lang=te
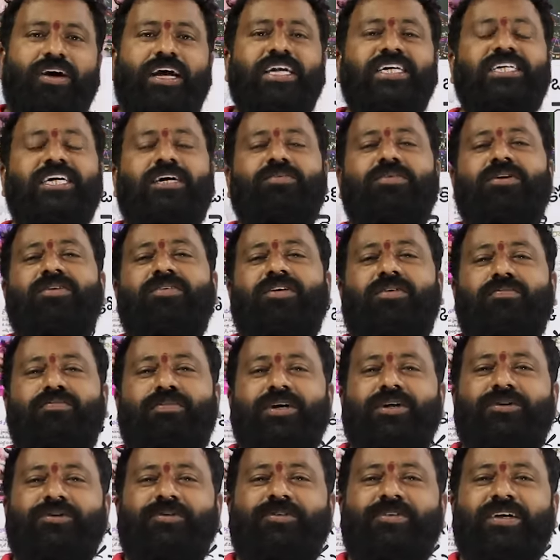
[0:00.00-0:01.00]
వైన్ షాప్ లో
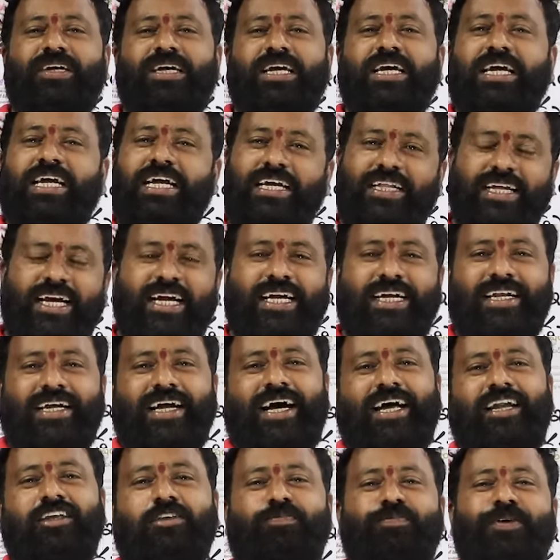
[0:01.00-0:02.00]
పంపారు ఇదే
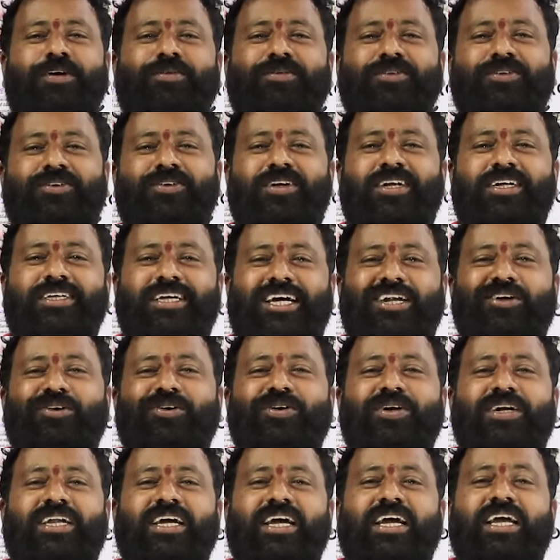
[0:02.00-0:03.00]
టిఆర్ఎస్ ప్రభుత్వంలో జరిగి
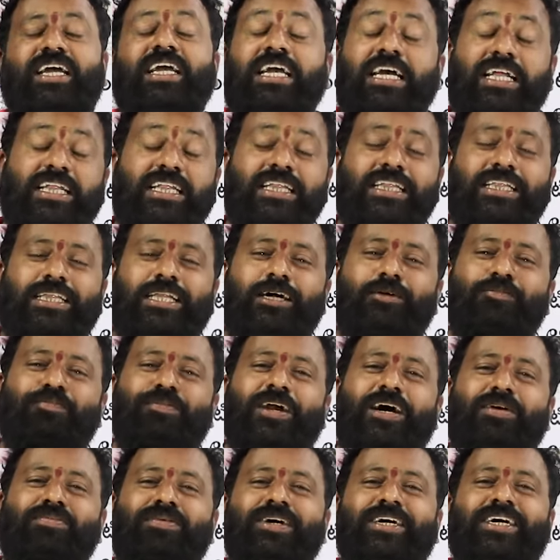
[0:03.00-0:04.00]
ఉంటే ఎంత
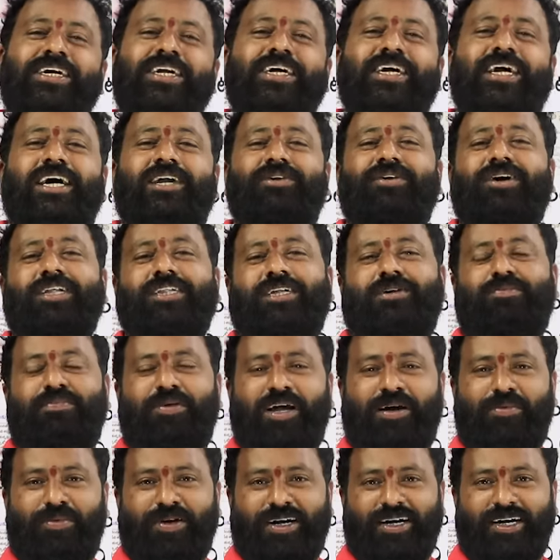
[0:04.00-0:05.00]
ప్రాపగండ అయ్యానో అంత
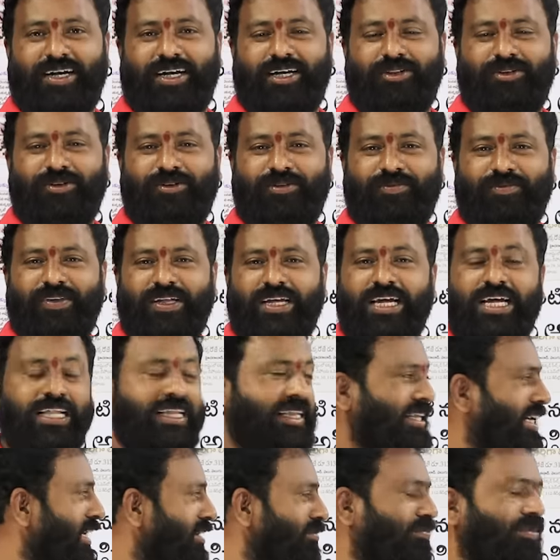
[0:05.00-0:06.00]
ప్రాపగండ ఎదురు
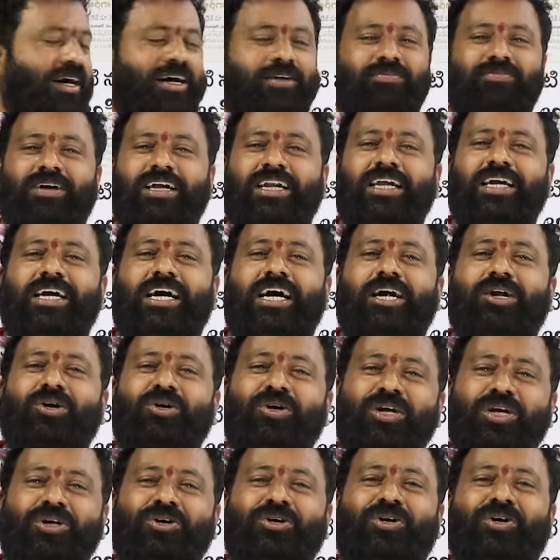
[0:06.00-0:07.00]
మార్ మళ్ళీ
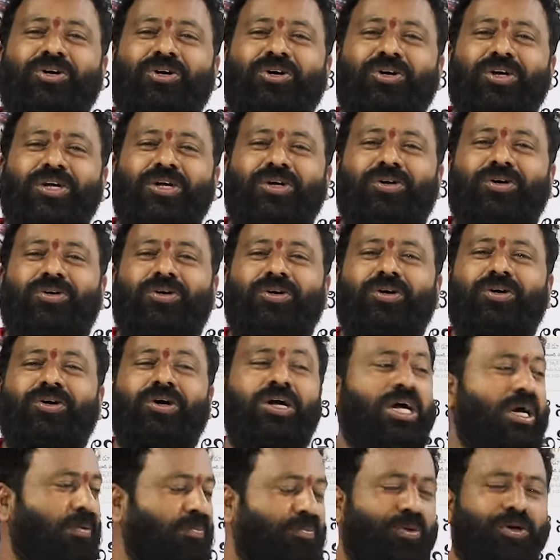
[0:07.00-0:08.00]
ఆడో ఇంకోడో ఇంకోడో
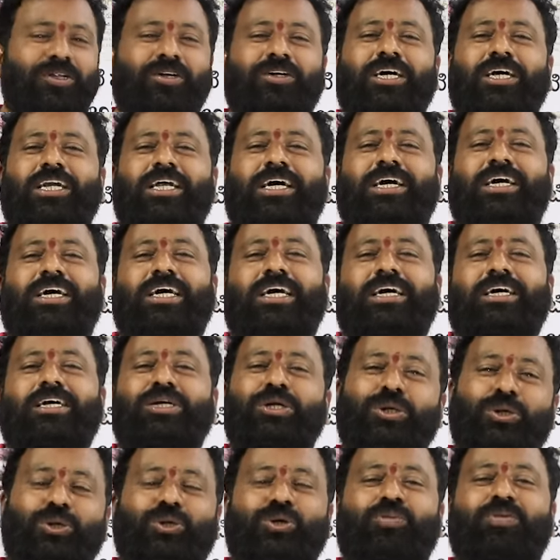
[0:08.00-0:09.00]
పొద్దుగల
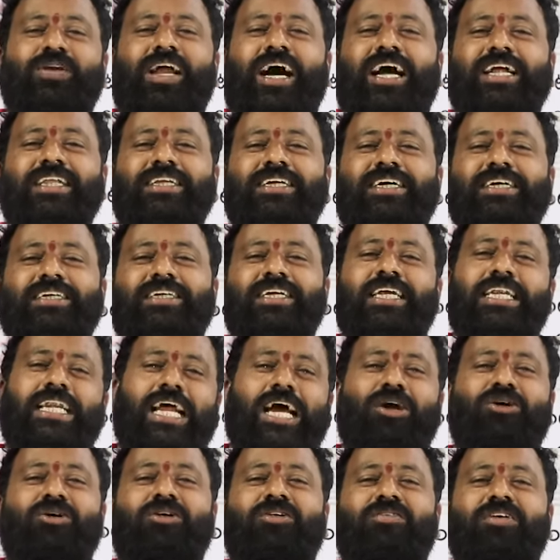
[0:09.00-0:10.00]
యూట్యూబ్ లాన్ చేసి
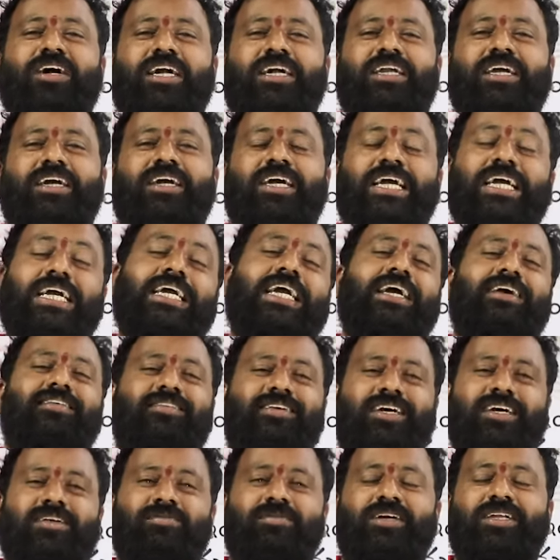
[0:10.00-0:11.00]
లైవ్లు పెట్టి
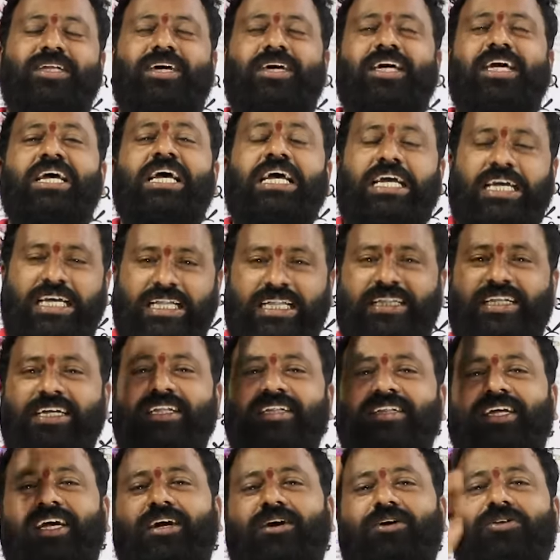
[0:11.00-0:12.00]
కేసీఆర్ మీద
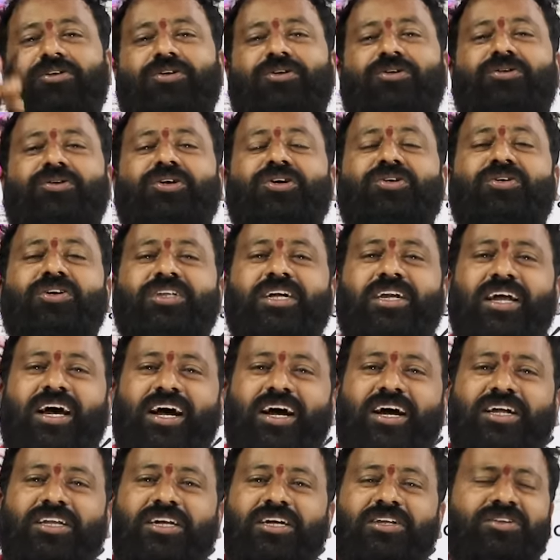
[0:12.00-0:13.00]
ఇంతింత ఎగుదురు యువత
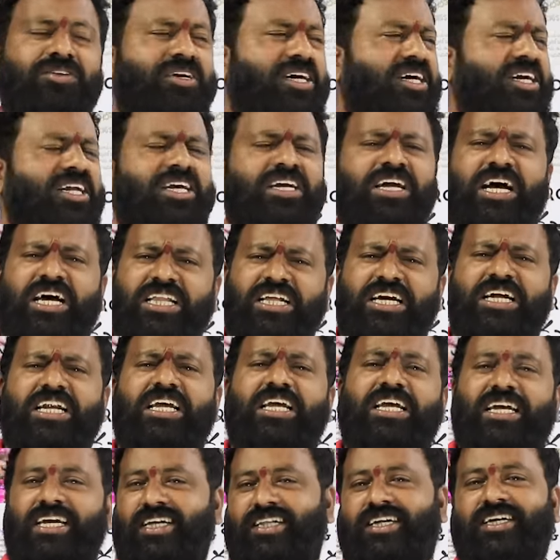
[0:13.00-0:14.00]
నాగం చేతురని
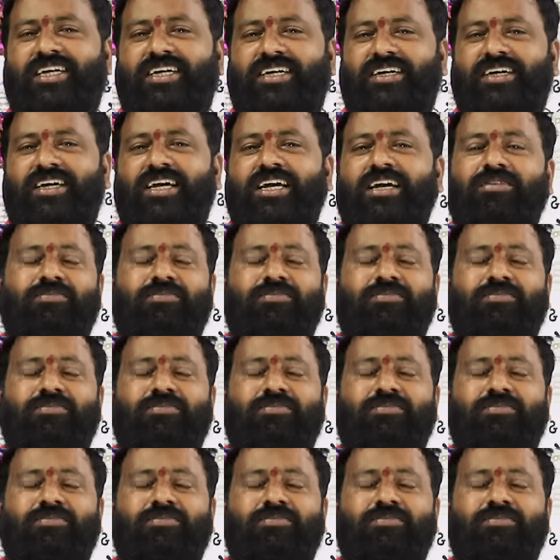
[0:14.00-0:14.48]
అదని ఇదని